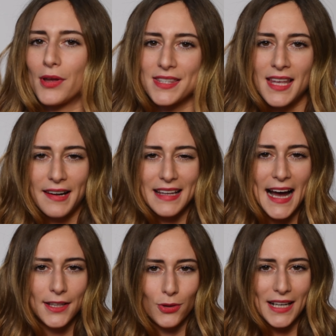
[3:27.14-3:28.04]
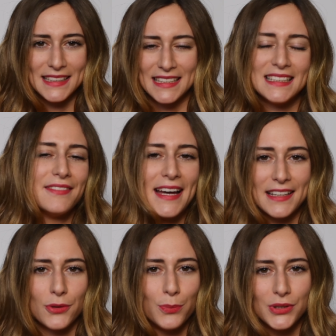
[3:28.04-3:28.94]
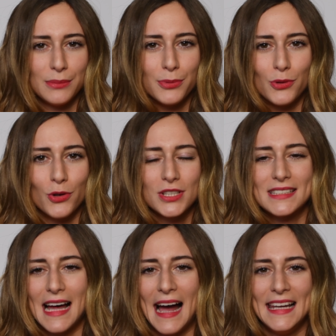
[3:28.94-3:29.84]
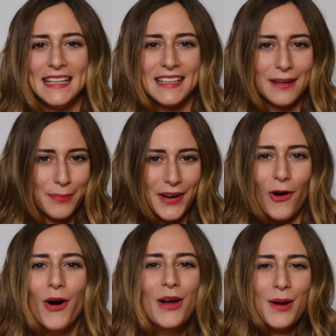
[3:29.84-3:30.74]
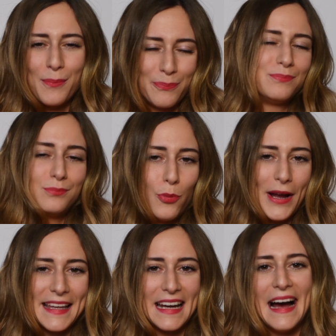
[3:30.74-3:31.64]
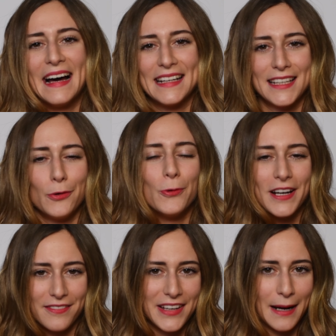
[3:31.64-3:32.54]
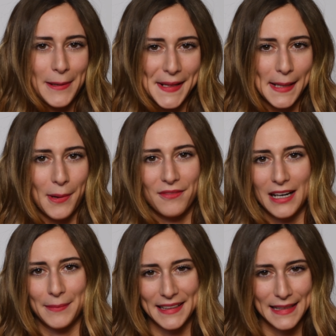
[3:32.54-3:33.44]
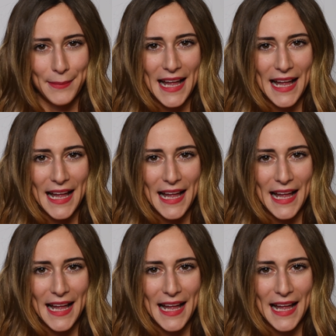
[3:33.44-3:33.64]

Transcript: più azzardato, là ti diverti un po' di più con lo style styling, però puoi creare dei look veramente ma veramente